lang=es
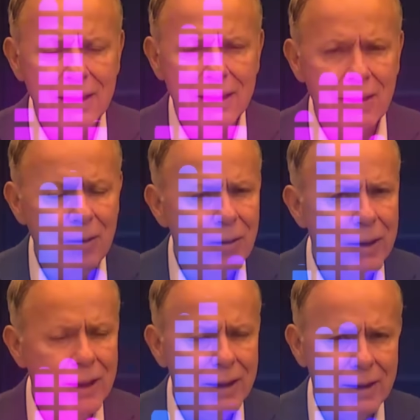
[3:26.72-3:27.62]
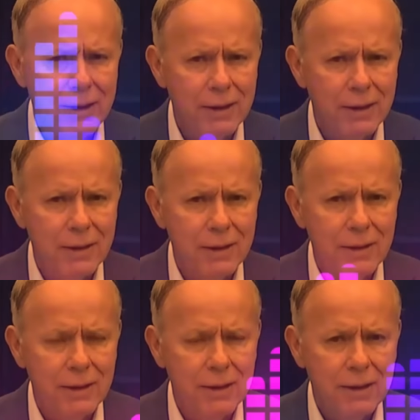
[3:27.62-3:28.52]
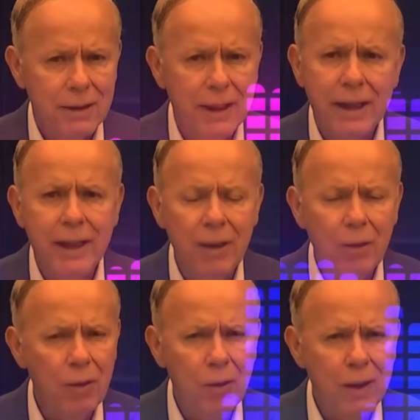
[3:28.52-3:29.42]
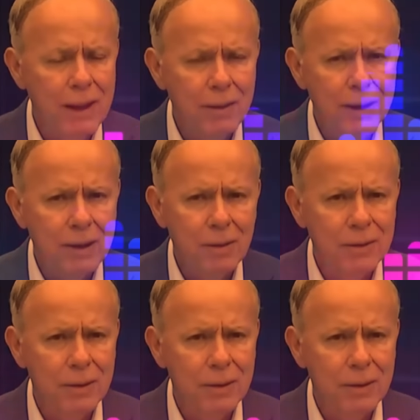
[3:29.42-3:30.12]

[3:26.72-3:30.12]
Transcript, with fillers: que no lo quieren y que no lo van a ver con